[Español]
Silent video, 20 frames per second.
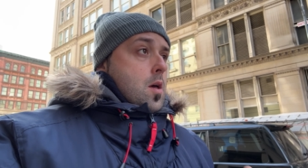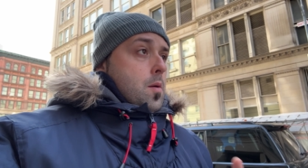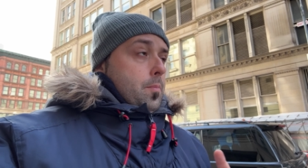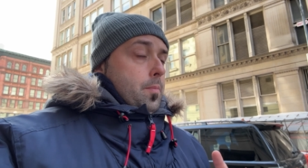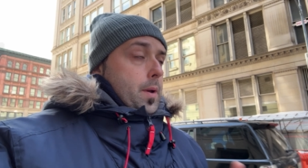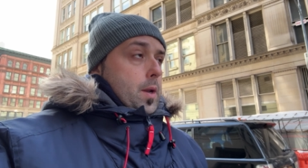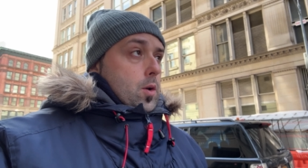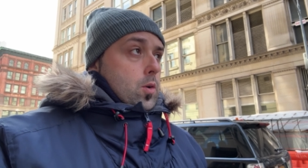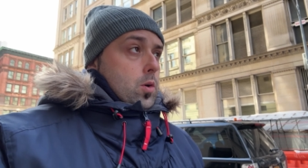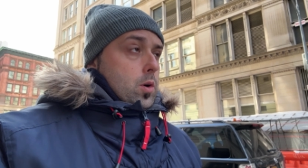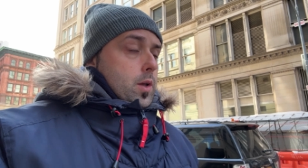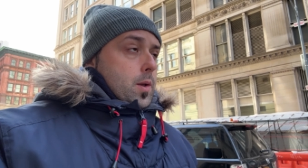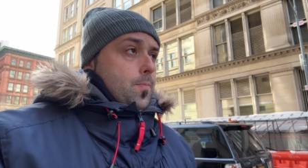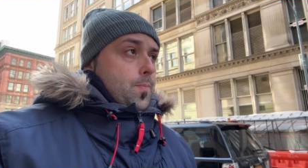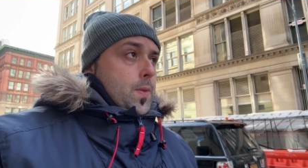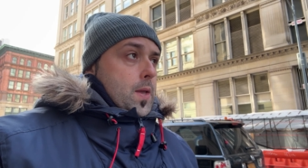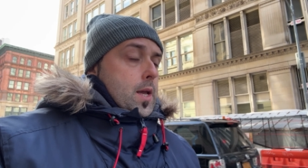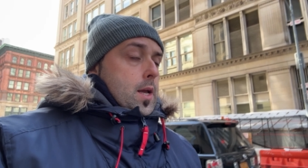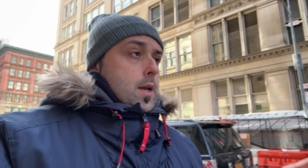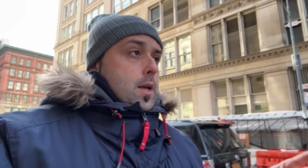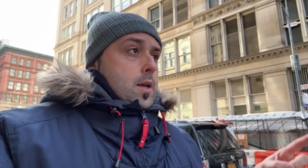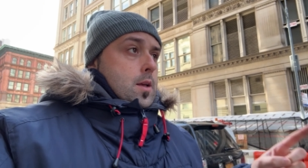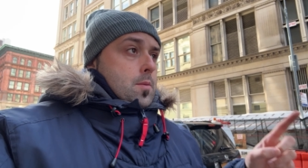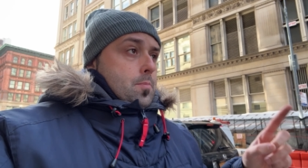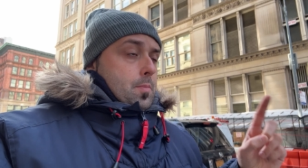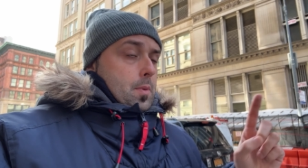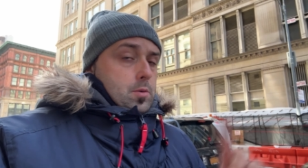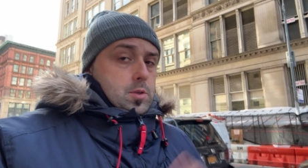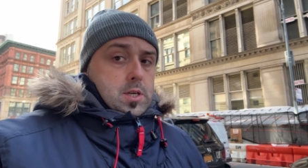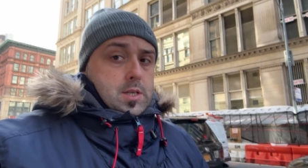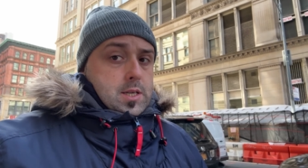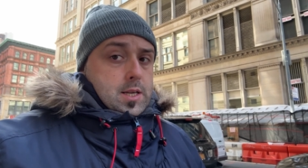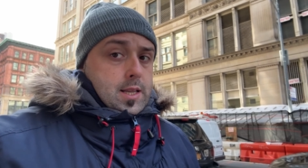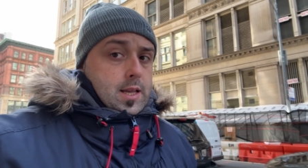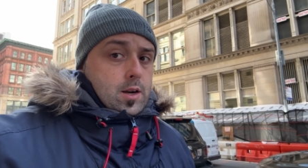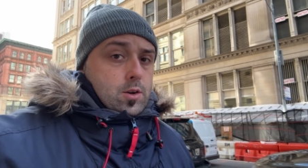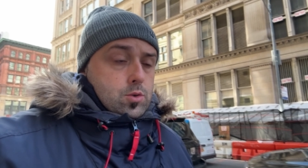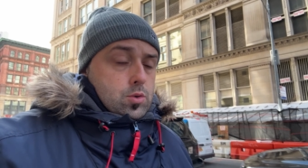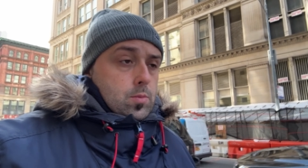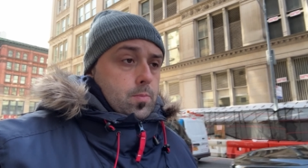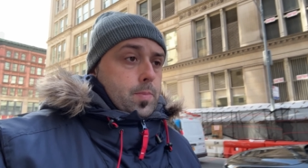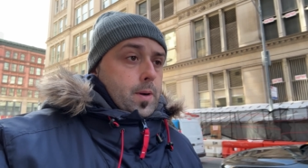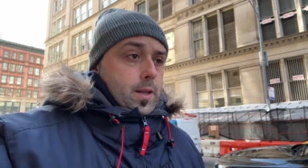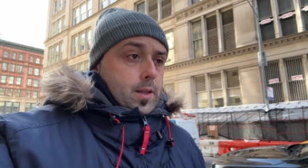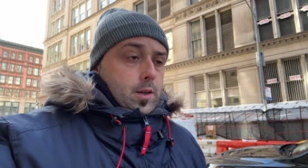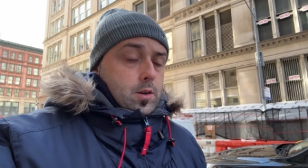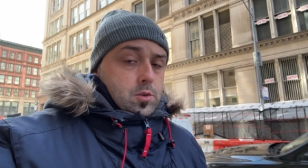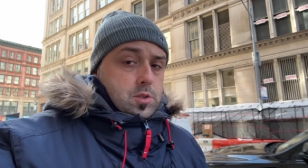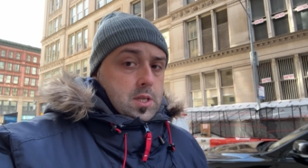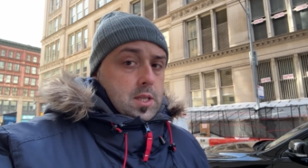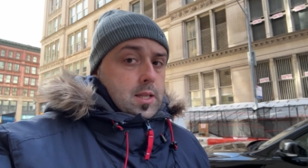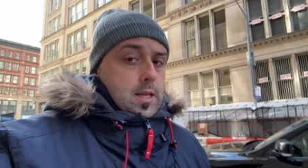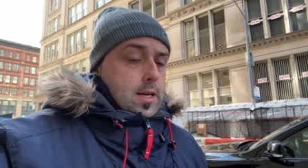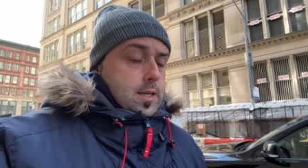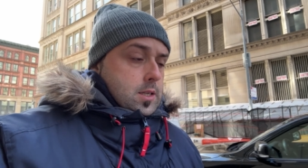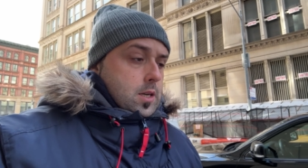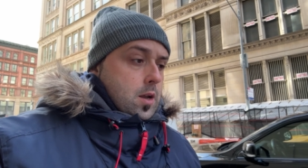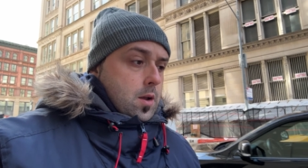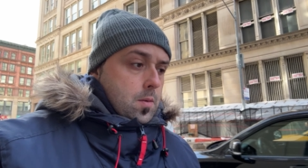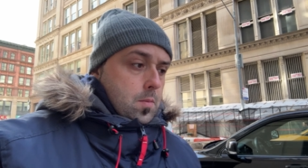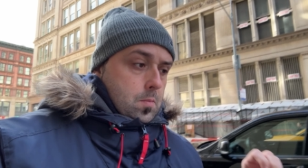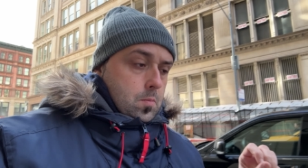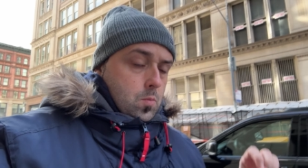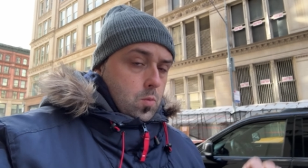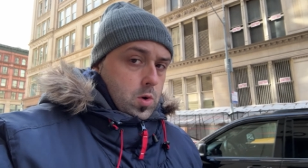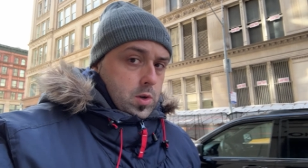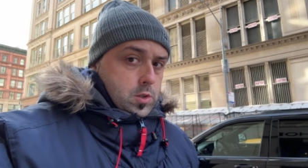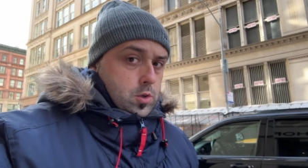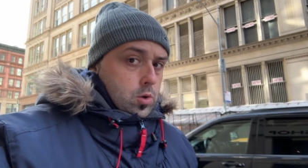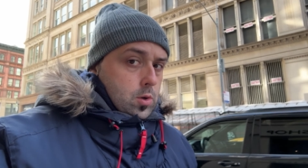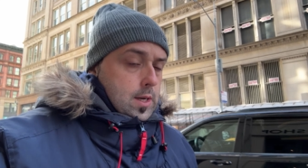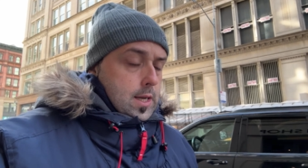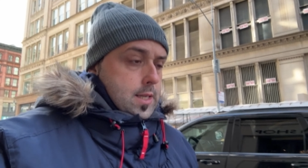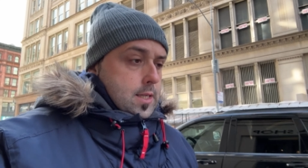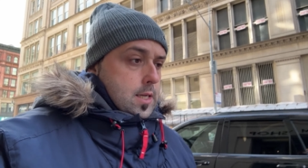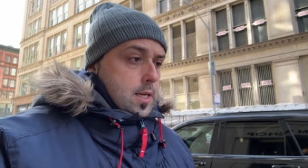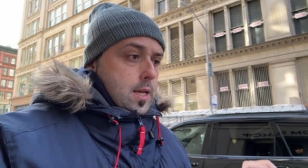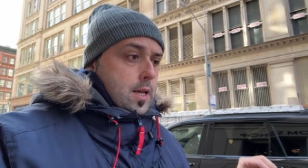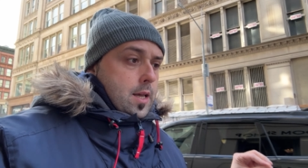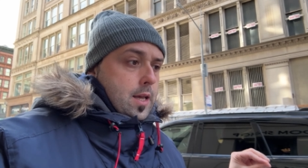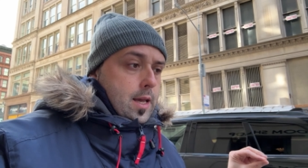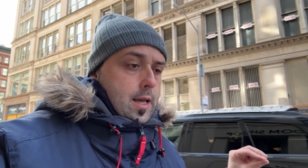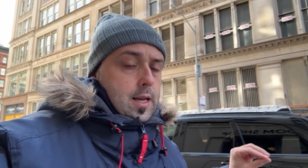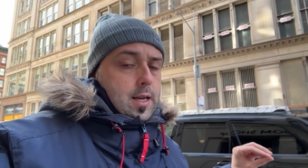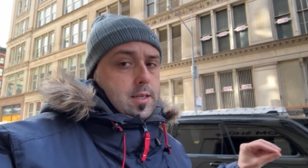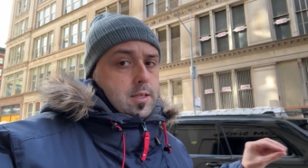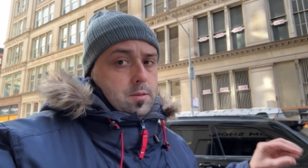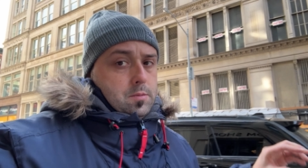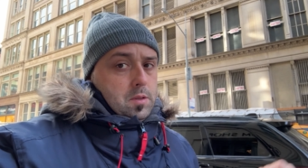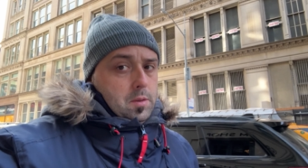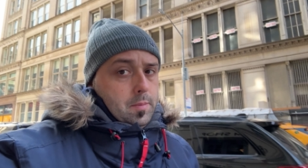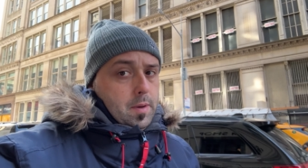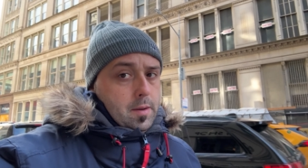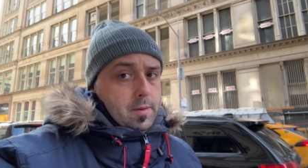Pero hoy vamos a enseñaros un par de cositas muy chulas en la séptima